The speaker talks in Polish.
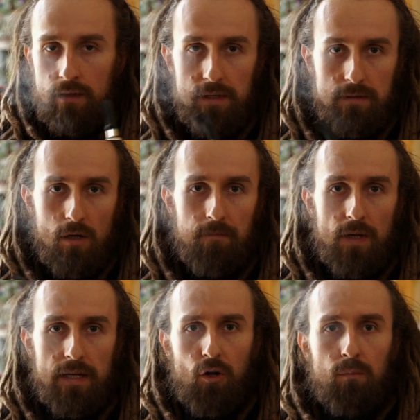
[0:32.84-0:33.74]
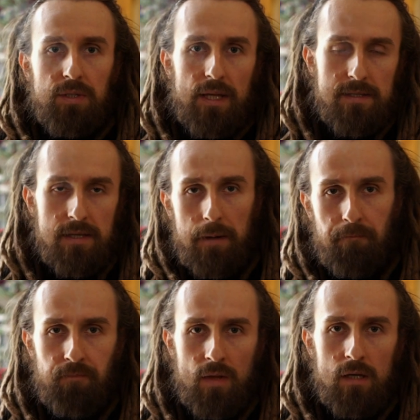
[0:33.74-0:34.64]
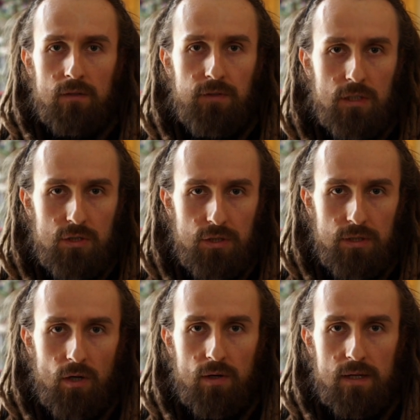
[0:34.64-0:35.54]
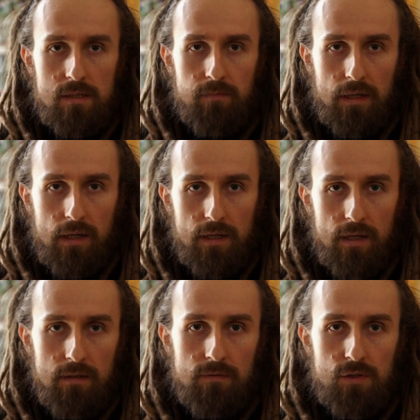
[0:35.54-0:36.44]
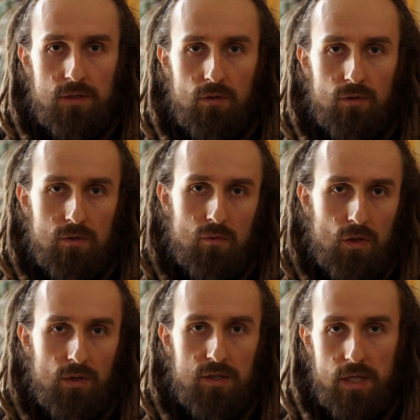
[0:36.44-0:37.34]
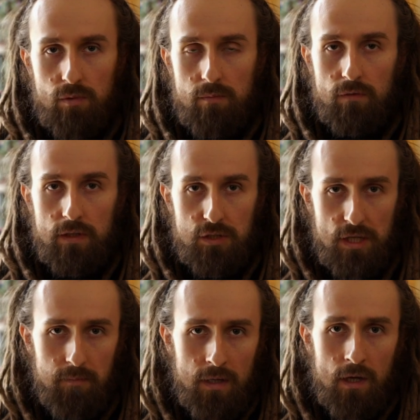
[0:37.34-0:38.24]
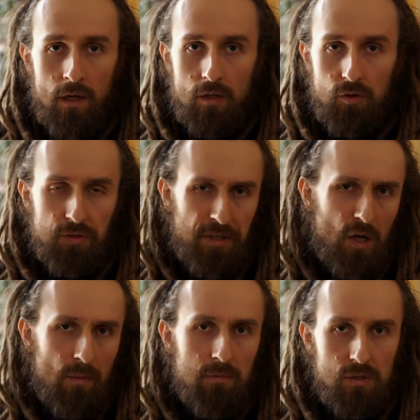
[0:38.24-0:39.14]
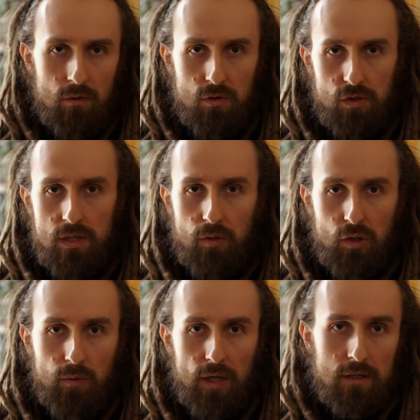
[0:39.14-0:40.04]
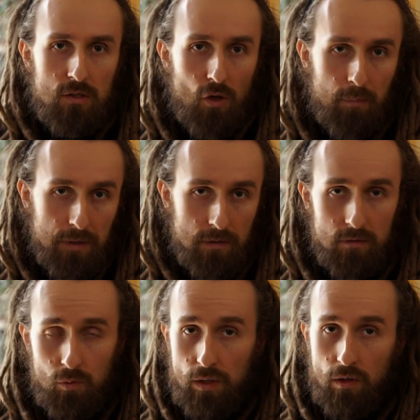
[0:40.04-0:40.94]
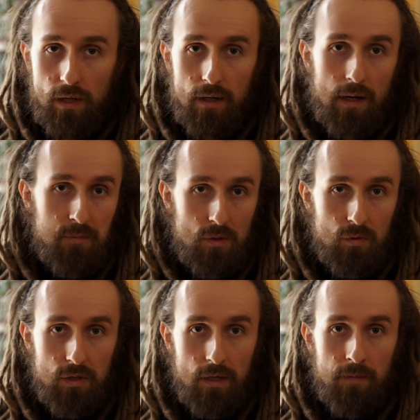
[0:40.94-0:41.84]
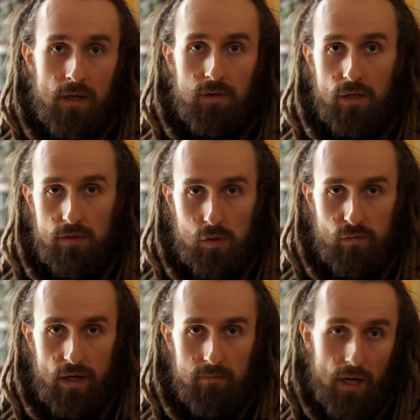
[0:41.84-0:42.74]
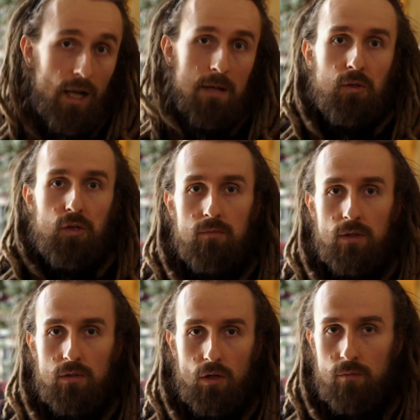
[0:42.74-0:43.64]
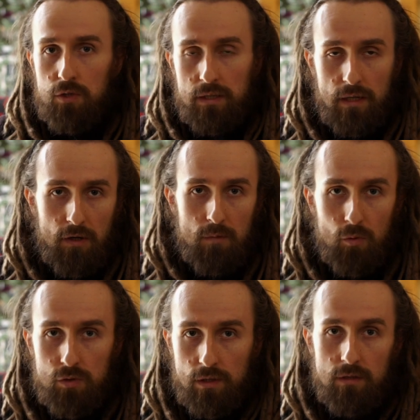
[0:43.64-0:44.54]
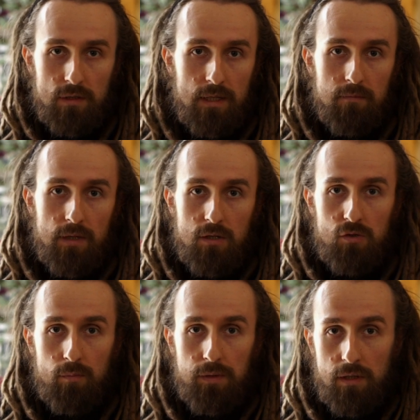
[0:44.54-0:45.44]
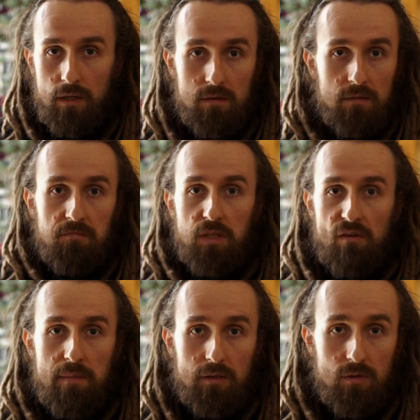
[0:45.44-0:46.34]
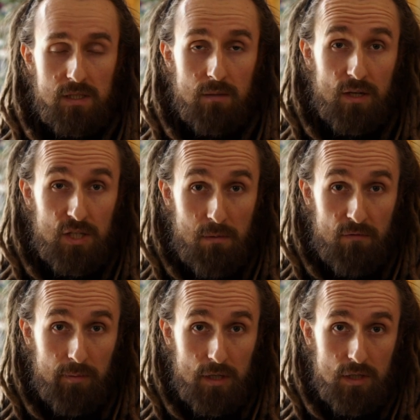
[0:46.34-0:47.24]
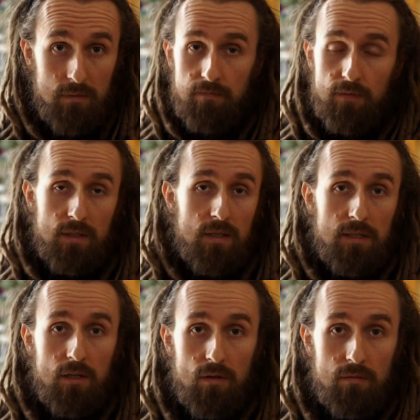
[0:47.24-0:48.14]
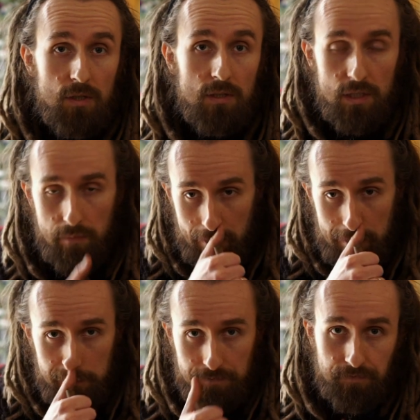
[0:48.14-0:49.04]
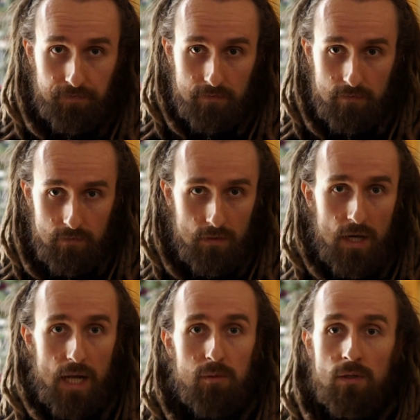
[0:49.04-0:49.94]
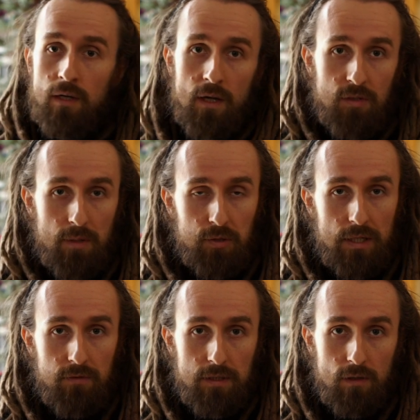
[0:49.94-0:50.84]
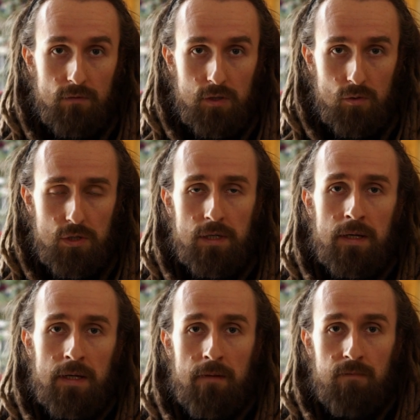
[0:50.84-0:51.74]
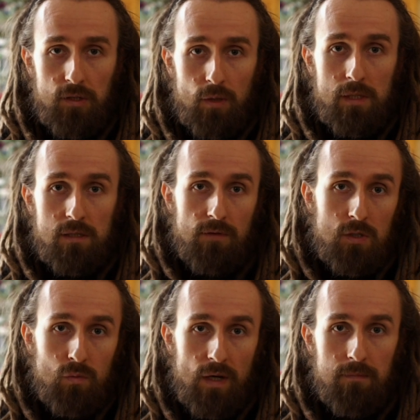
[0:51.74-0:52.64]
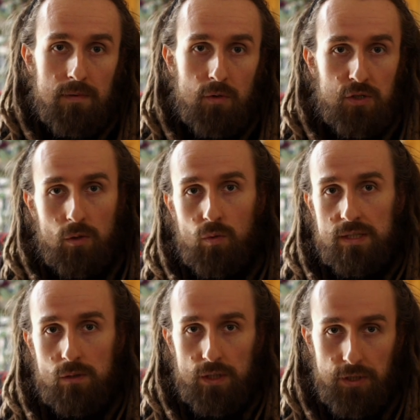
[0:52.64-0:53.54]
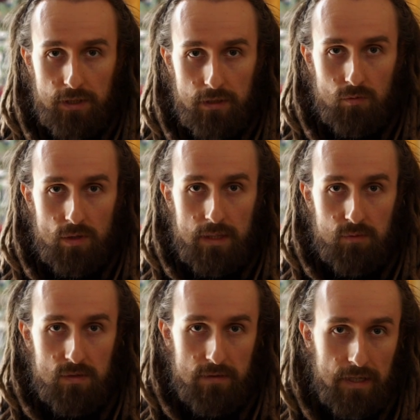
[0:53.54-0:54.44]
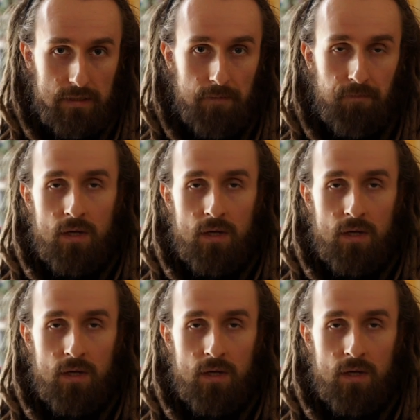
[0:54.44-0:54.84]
Jest to e, kombinacja Virginii oraz Barleya. Wszystko to suszone ciepłym powietrzem. Do tego ma być dołożony podobno jakiś topping, którego ja absolutnie nie wyczuwam, ale podobno komu się trafiają puszki, że tam jakiś topping jest. Nie wiem jak to jest z tym reżimem fabrycznym. Ja tego nigdy nie miałem. Albo nie potrafię tego wyczuć. Natomiast wyczuwam poszczególne składniki, które tam są zawarte.